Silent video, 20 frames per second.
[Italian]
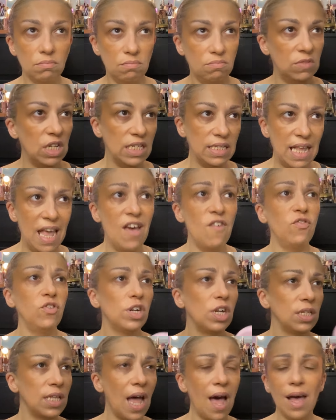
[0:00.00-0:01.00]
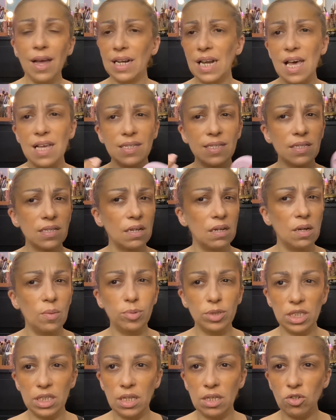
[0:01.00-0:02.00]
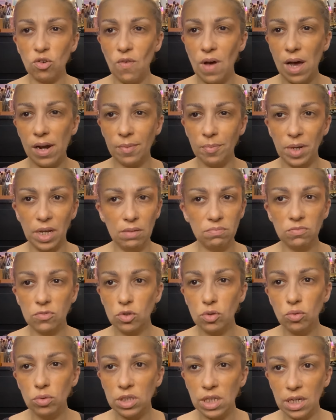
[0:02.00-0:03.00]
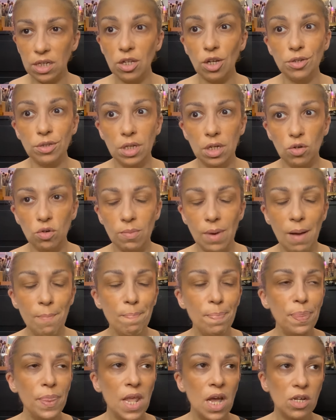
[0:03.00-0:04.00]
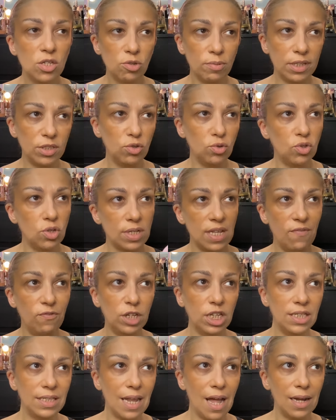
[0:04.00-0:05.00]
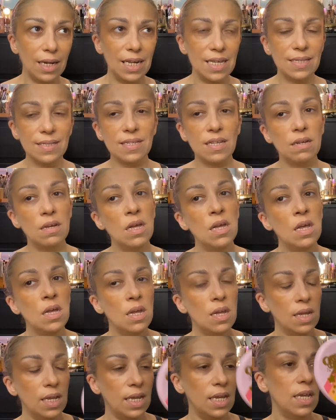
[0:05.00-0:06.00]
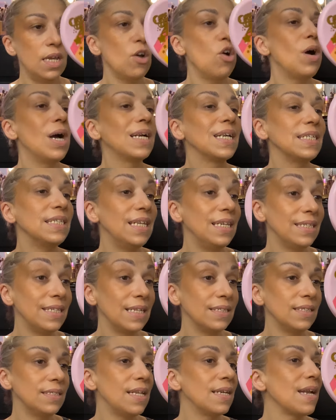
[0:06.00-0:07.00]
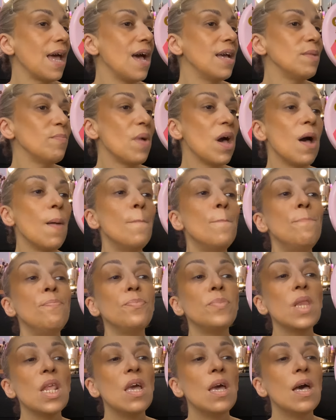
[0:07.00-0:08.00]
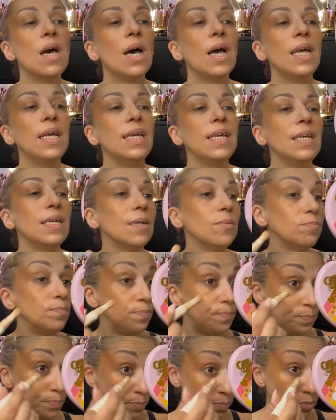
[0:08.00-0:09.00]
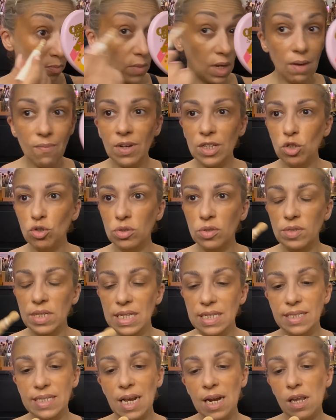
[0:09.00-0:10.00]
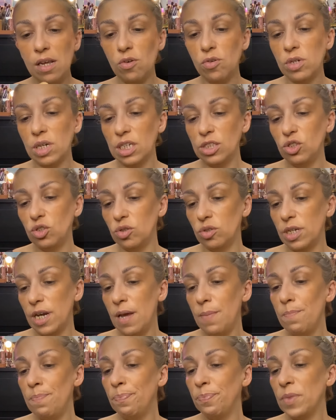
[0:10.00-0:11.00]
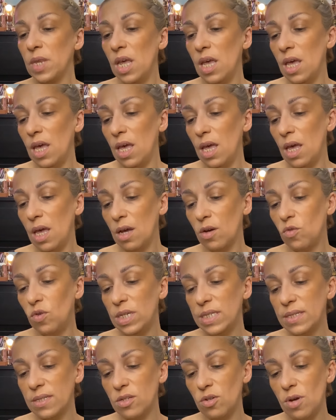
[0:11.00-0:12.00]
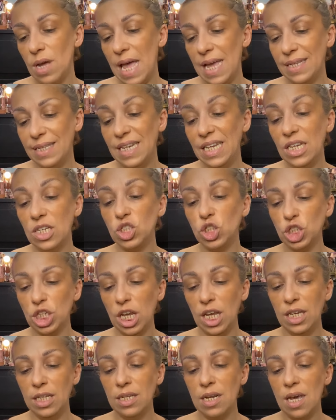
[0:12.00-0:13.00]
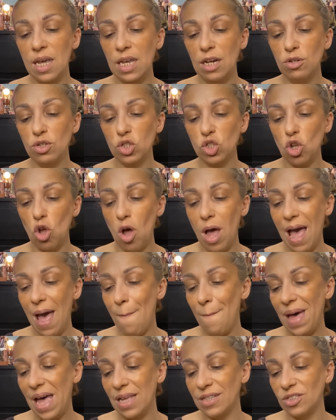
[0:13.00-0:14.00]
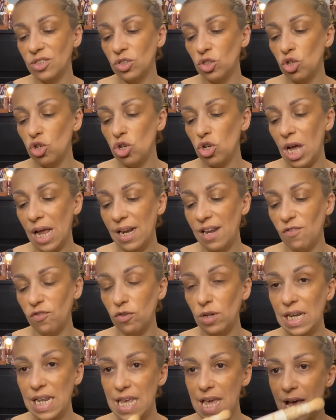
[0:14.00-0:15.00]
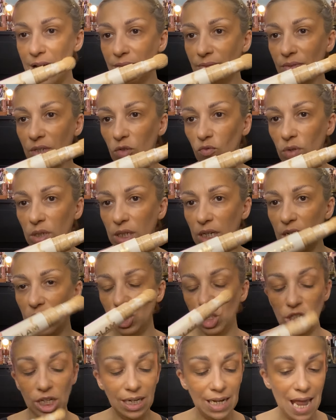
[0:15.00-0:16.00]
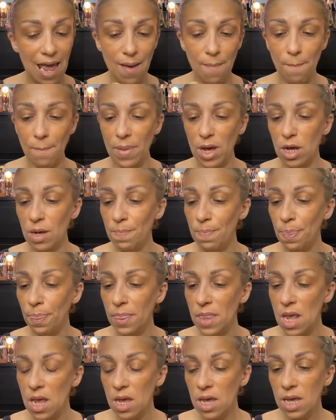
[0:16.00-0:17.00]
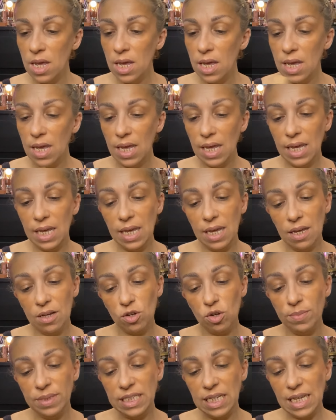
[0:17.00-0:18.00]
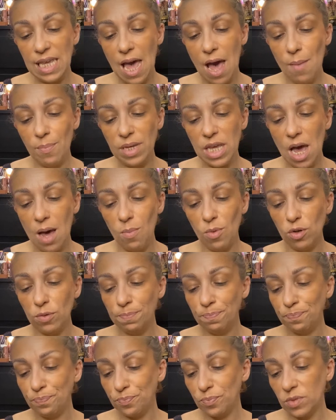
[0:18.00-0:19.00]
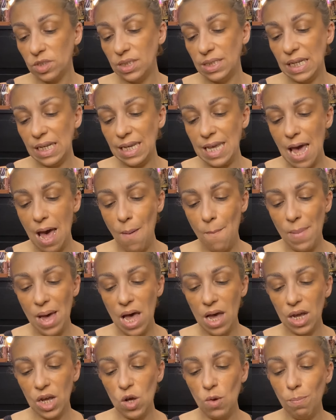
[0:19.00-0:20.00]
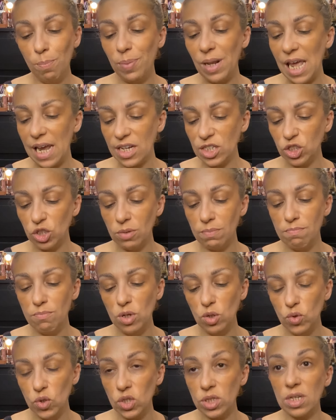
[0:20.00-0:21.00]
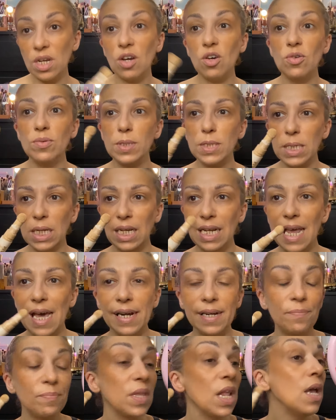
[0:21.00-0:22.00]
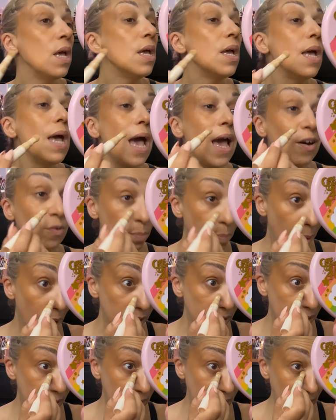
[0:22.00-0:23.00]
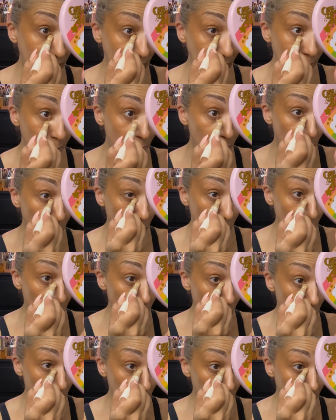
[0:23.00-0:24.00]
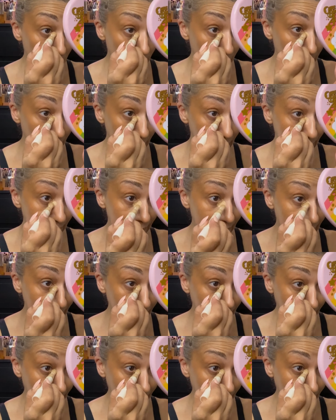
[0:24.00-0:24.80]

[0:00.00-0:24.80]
da Sephora, Douglas, potete trovarmi sul territorio di Roma, soprattutto Sephora e Douglas, e ho anche delle date da Naima e, ehm, vado ad utilizzare il correttore e questo è di Shane e lo sto amando alla follia quindi Shiglam e come ti chiamiamo? si chiama Complexion Boost Concealer è un po' tipo uh, l'Instant